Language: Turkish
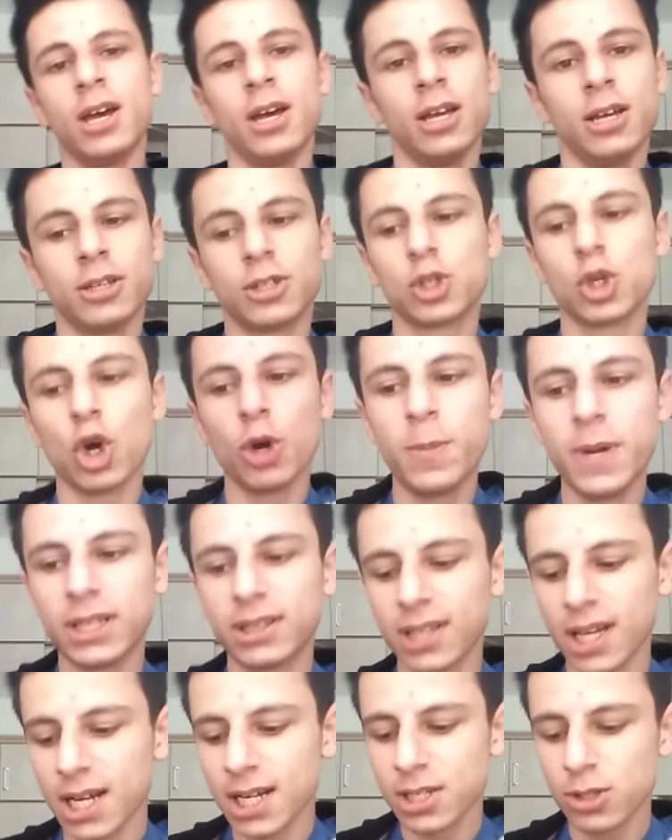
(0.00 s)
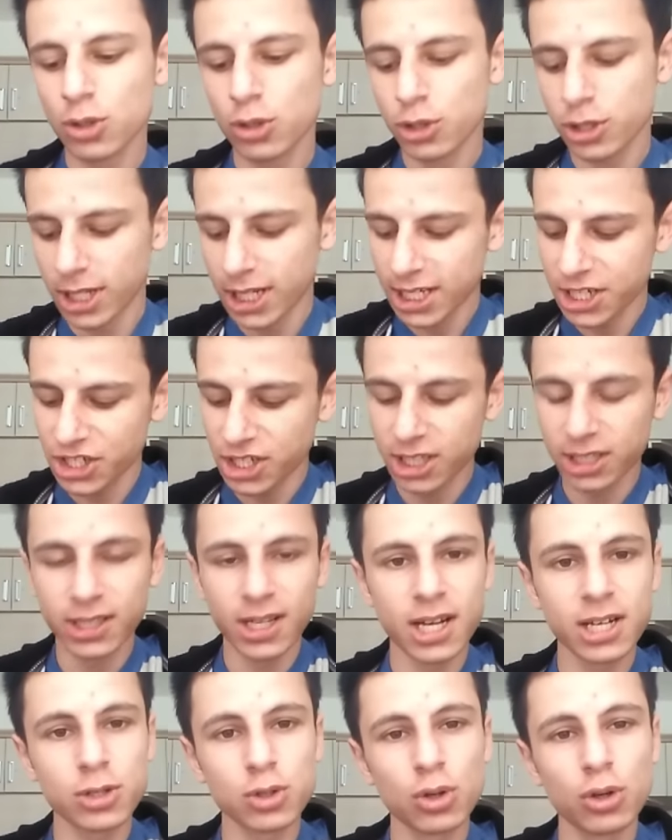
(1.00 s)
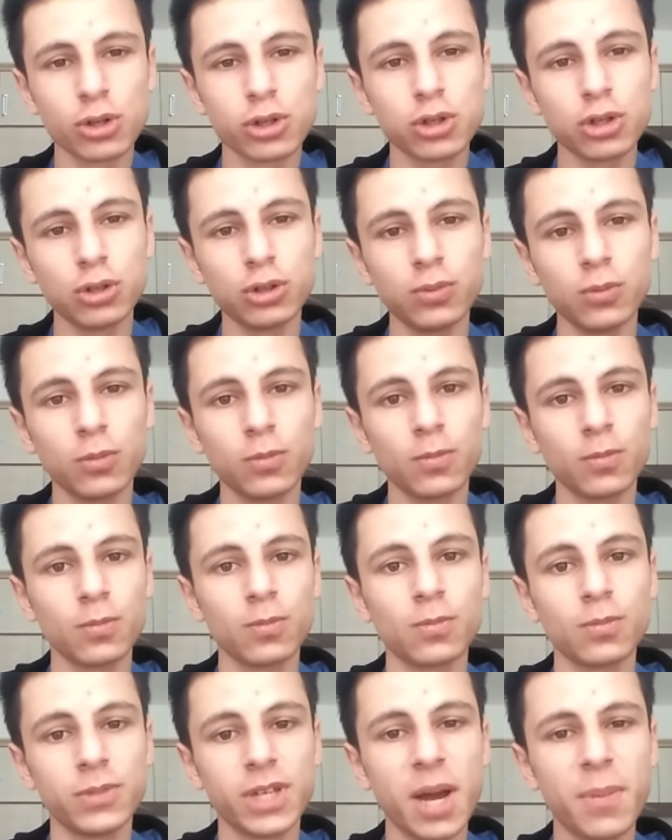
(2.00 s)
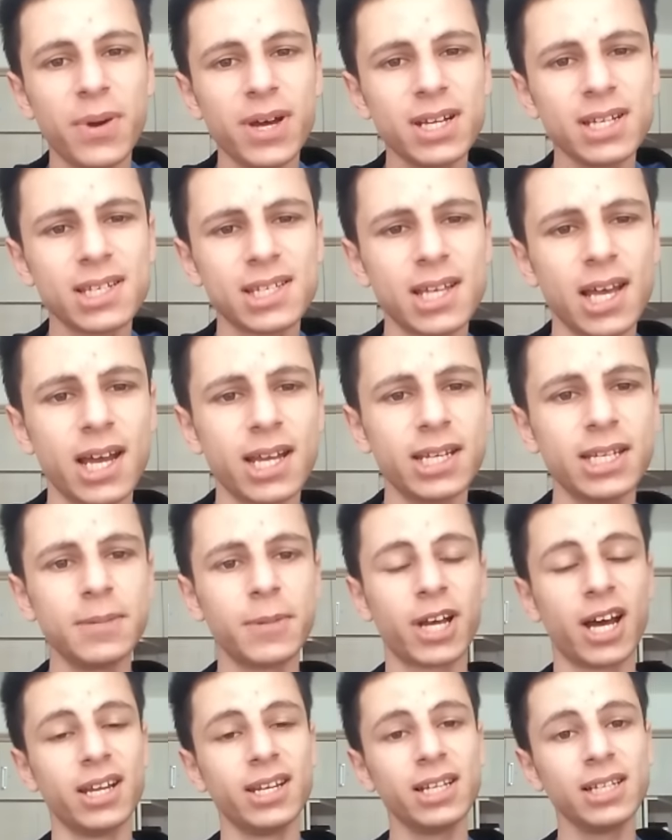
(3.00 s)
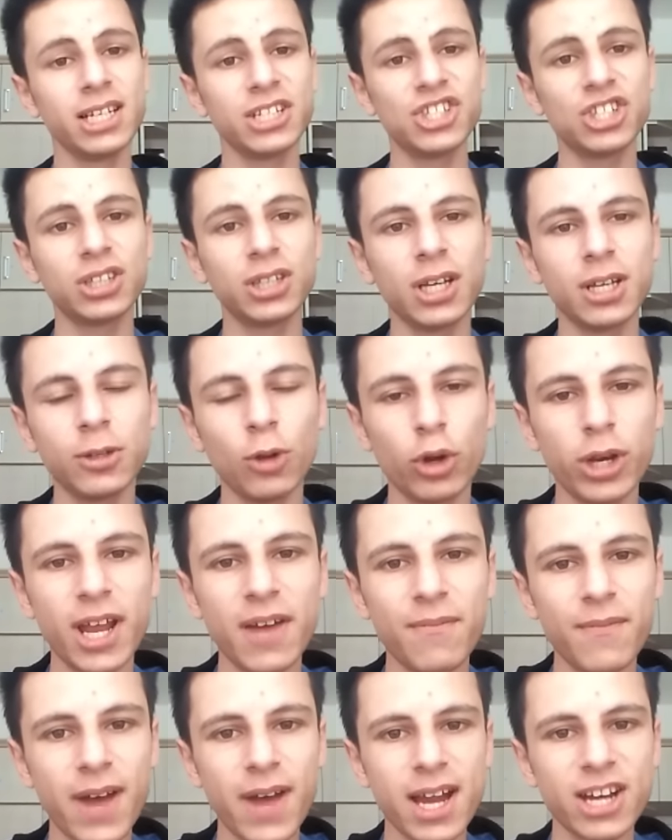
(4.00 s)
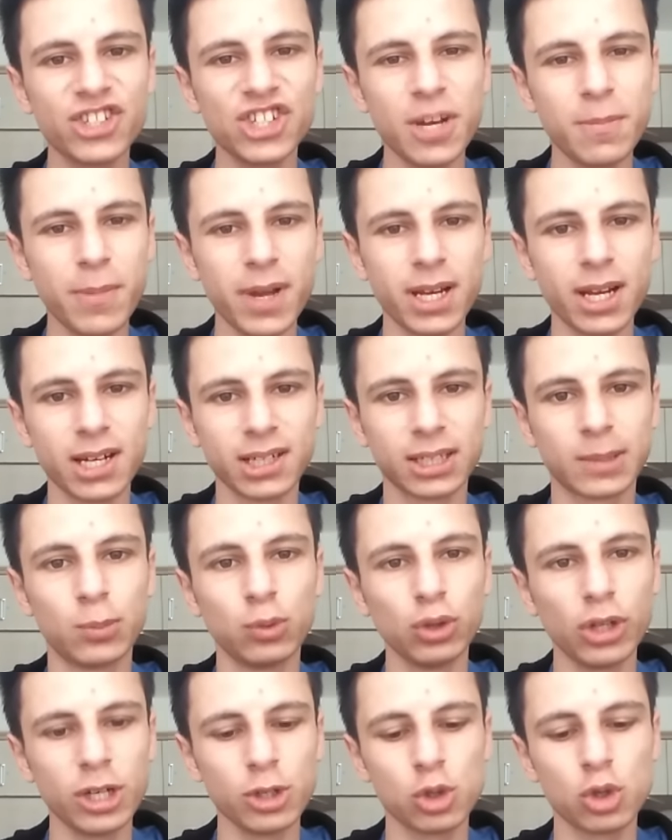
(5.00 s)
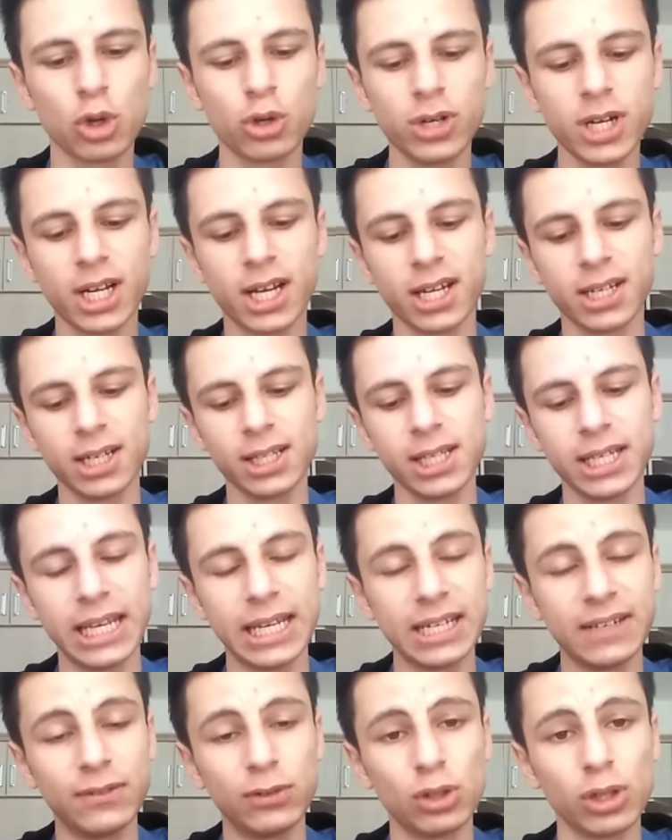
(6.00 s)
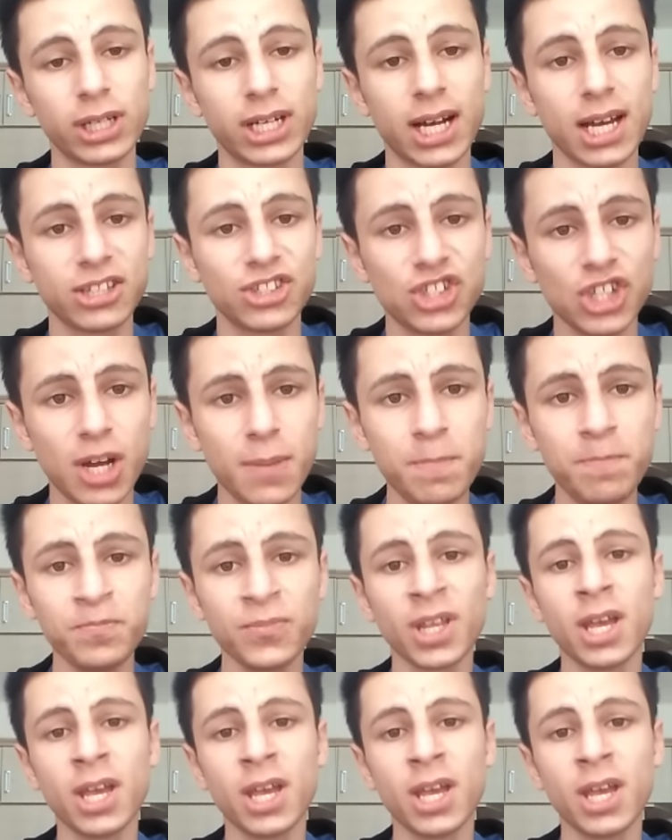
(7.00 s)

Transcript: Sohbet tarzı olsun, eleştiri tarzı olsun yaparız yani. Kanala cidden önem vereceğim ben artık bundan sonra. Kanala yeni videolar atacağım.